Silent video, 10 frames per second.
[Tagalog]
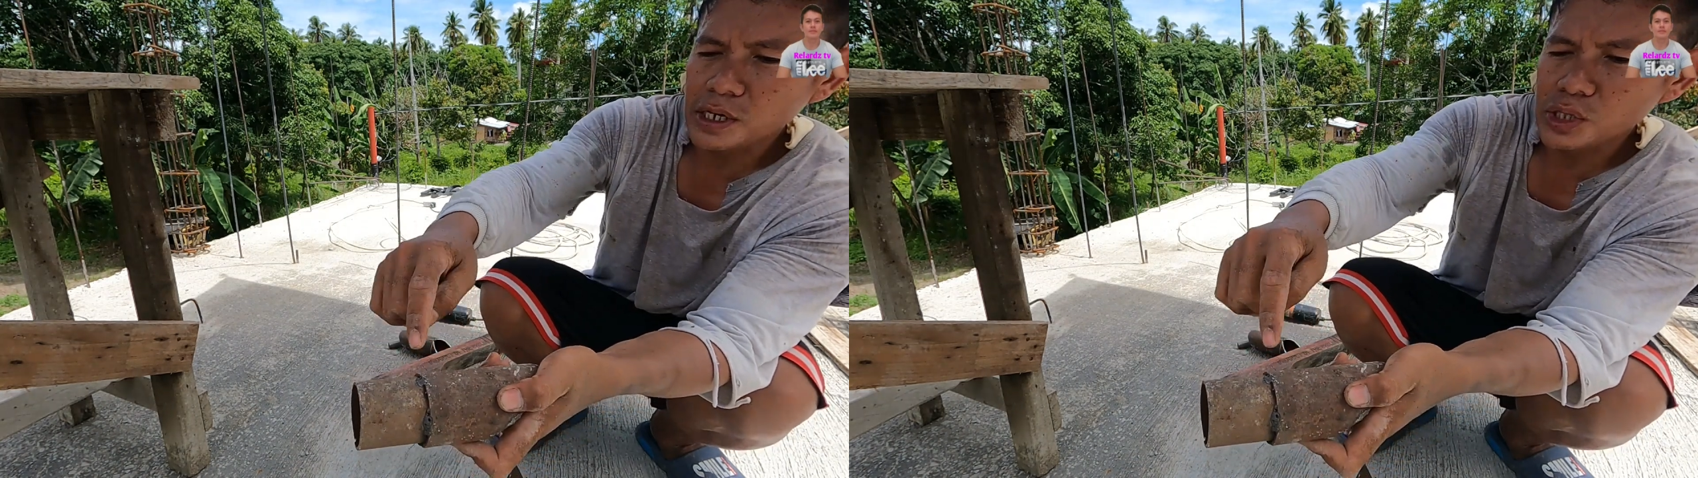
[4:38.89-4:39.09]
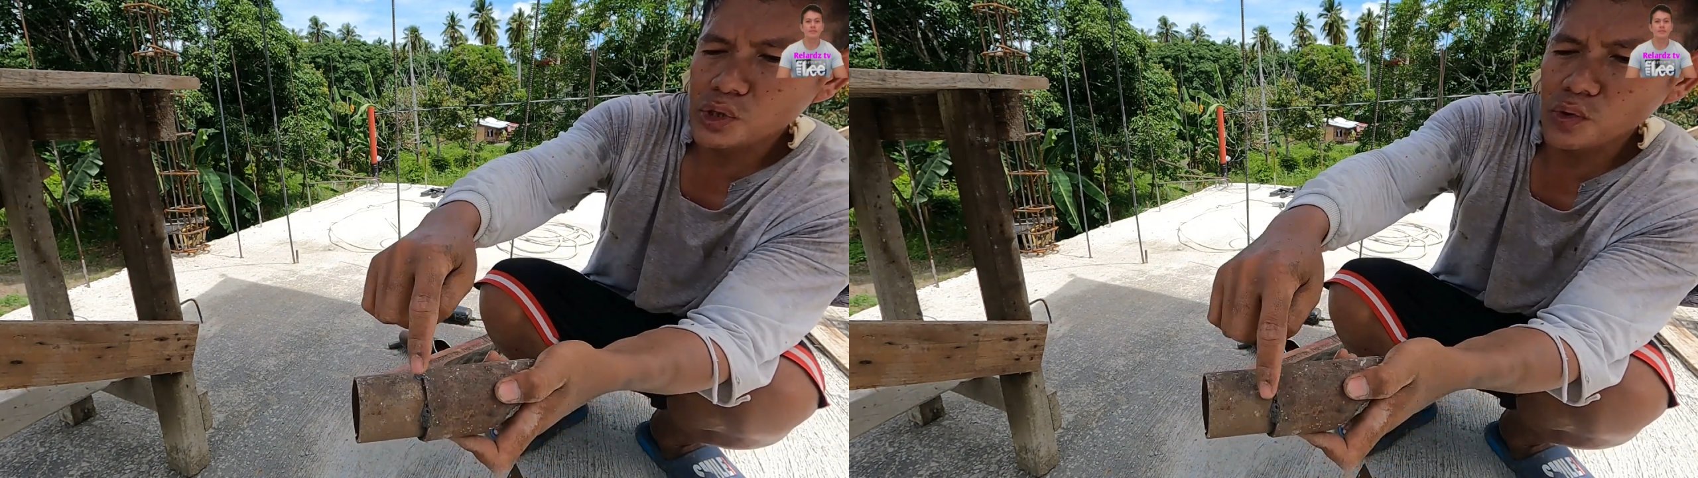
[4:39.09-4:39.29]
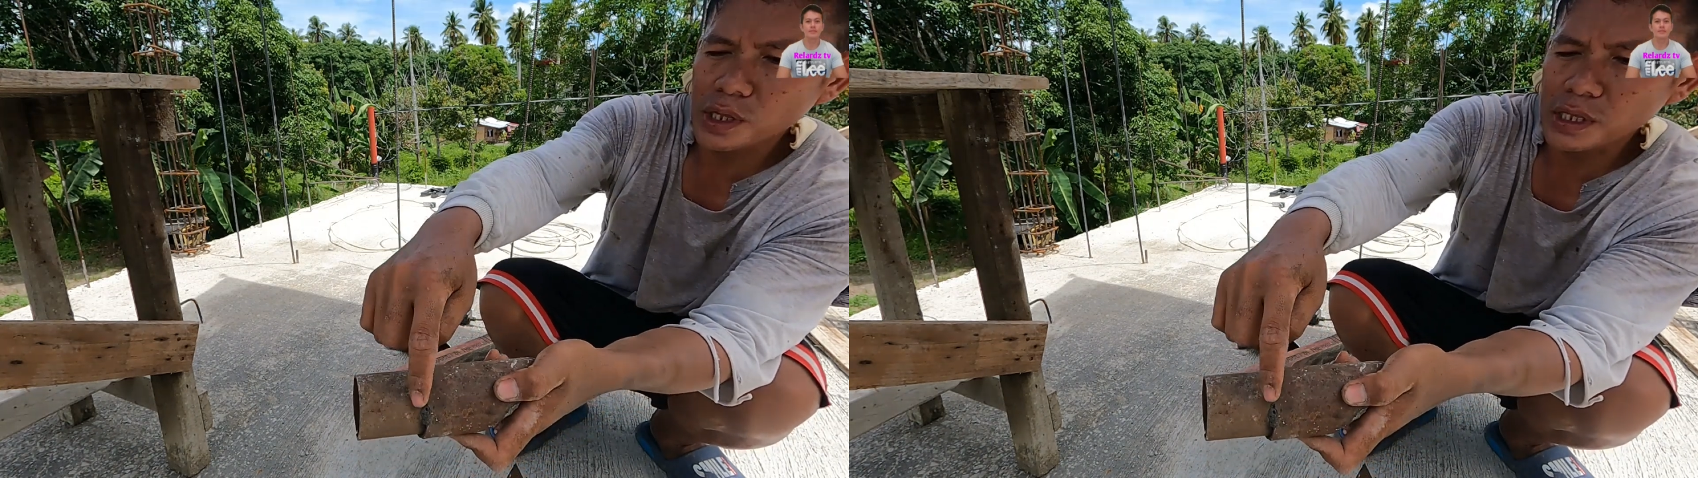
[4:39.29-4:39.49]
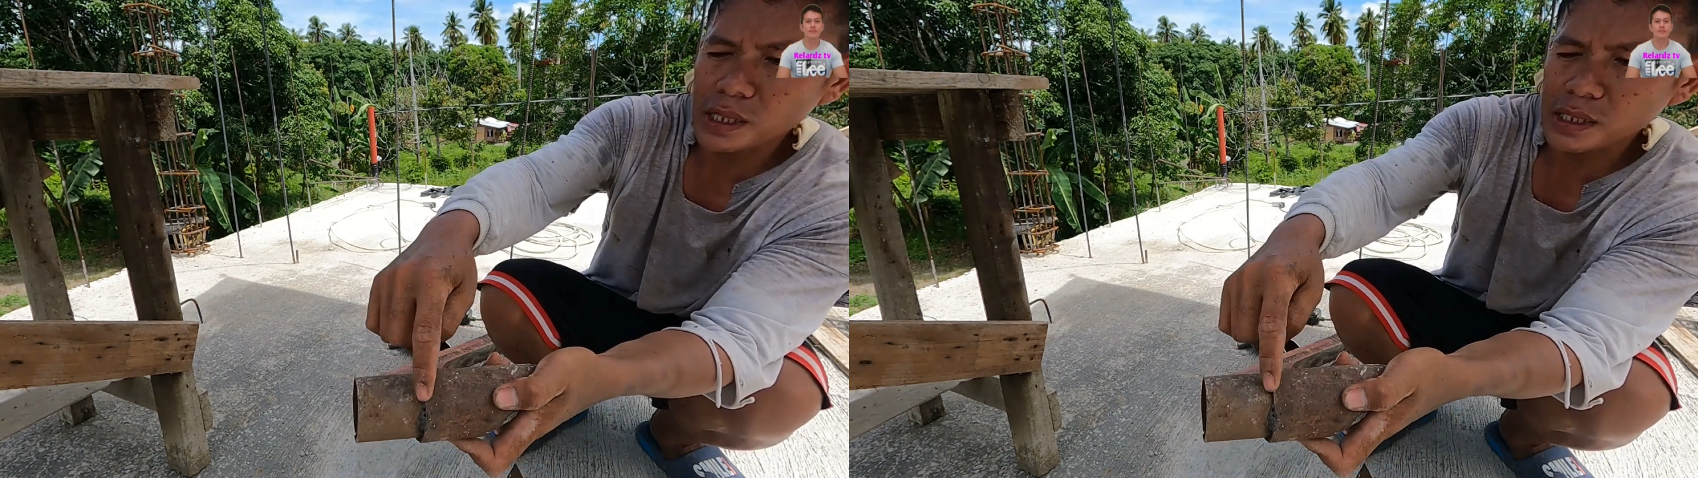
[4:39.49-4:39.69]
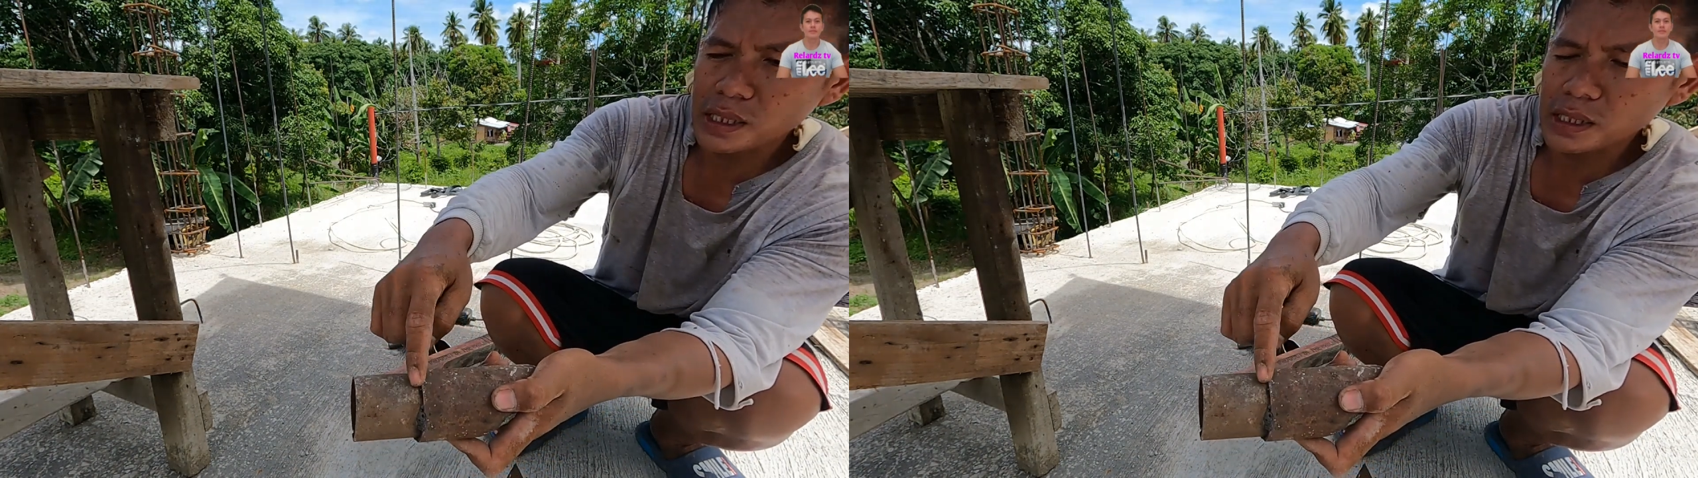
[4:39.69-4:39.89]
doon na
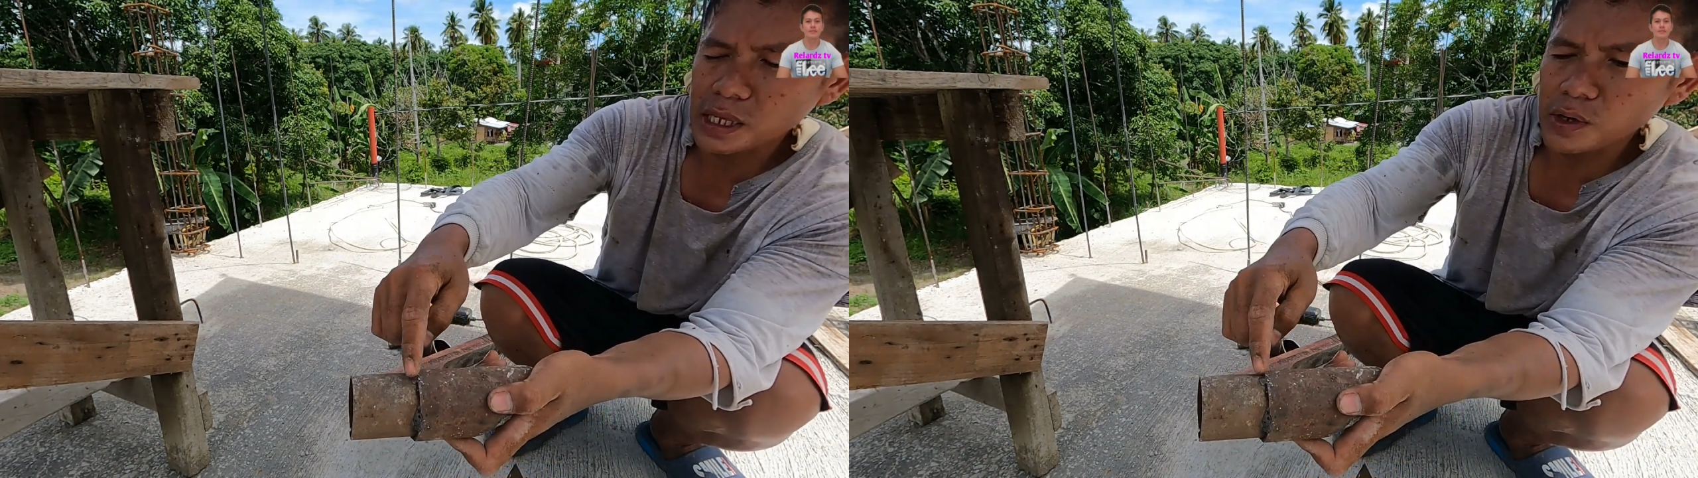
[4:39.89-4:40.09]
natin